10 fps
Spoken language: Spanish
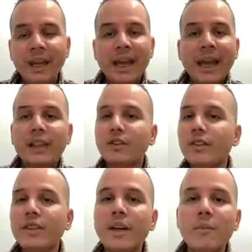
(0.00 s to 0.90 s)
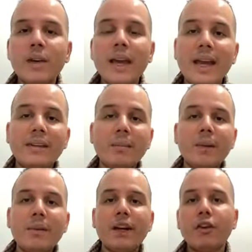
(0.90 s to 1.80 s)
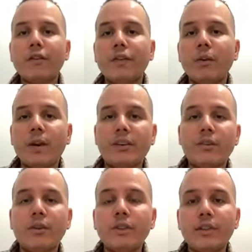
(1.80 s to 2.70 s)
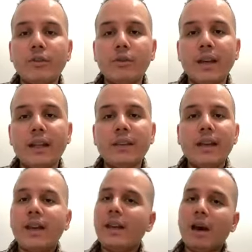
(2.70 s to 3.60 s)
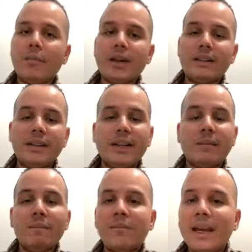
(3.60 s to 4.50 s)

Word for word: Entonces tenemos que esta primera configuración de ciudad la vamos a tener